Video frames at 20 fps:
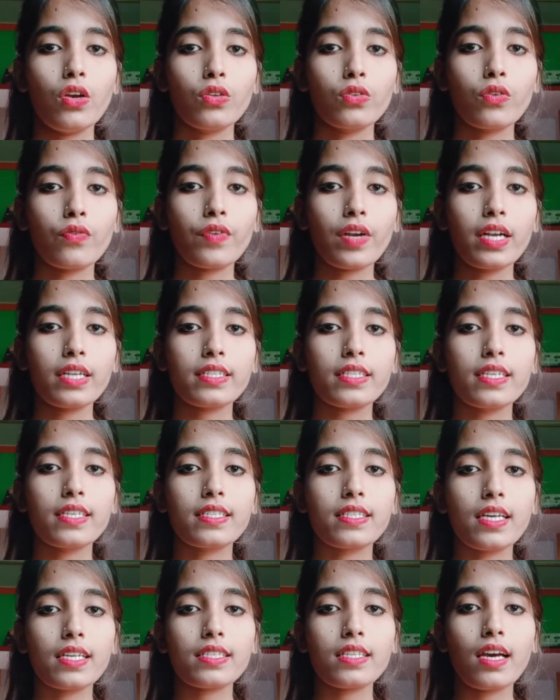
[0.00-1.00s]
तो फ्रेंड्स
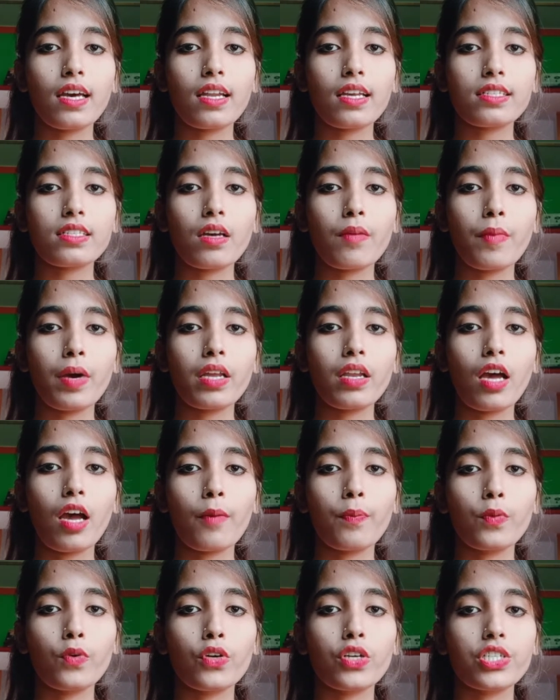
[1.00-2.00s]
इसका सारा सामान
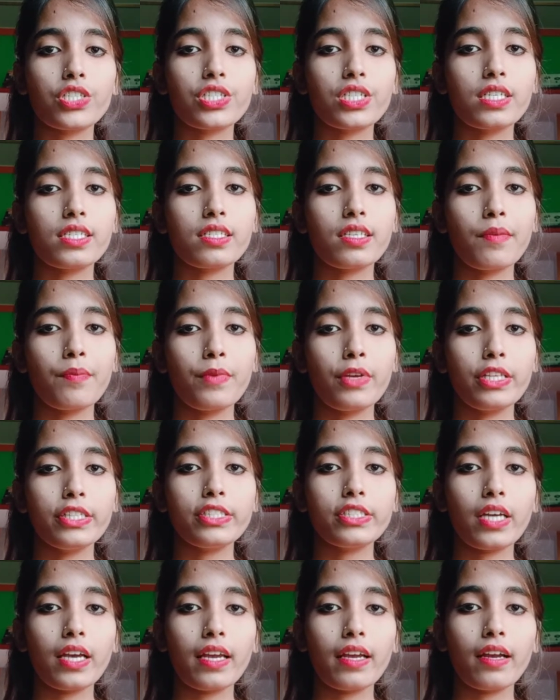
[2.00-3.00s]
आपको किचन से मिल
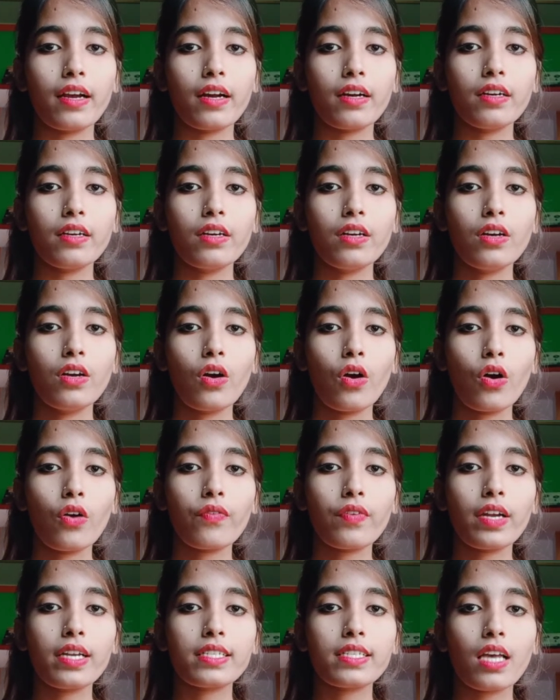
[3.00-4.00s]
जाएगा और
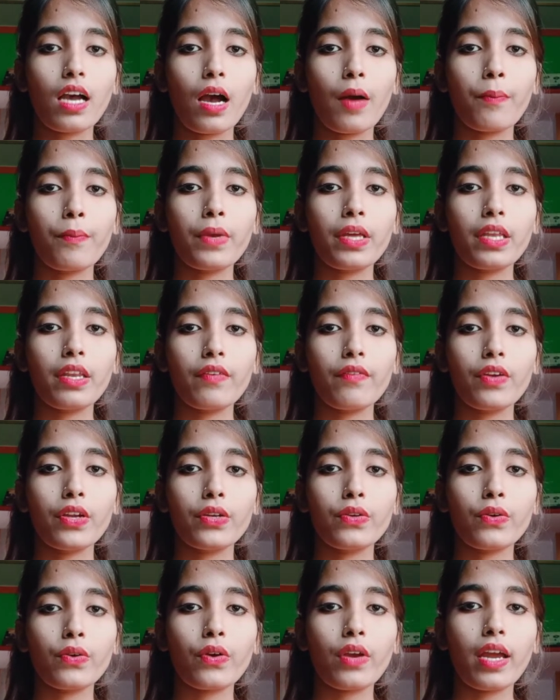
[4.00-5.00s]
फ्रेंड्स आप मेरी
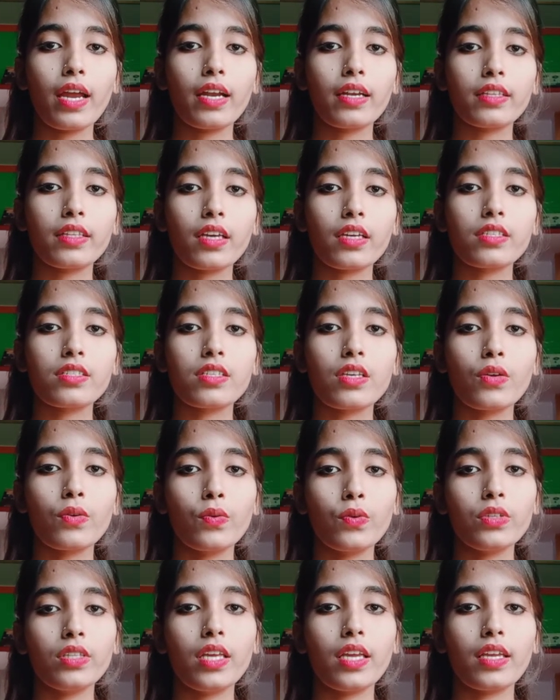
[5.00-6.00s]
वीडियो के एंड तक
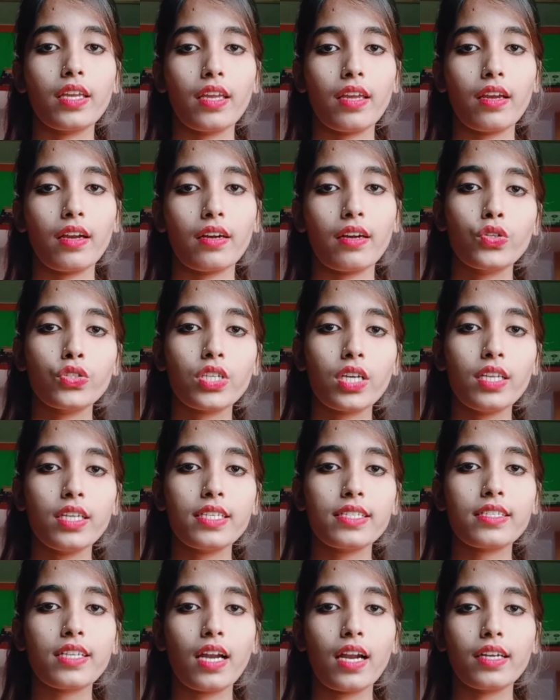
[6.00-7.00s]
ज़रूर देखिएगा तो चलिए
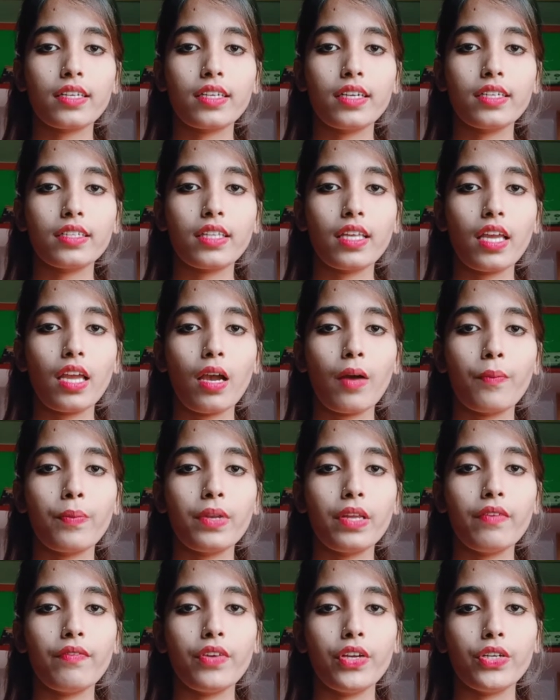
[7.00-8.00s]
स्टार्ट करते हैं
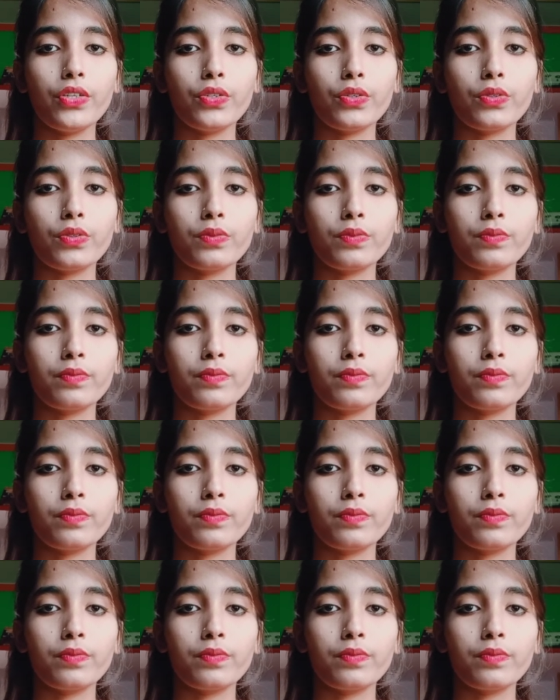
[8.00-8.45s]
अपनी वीडियो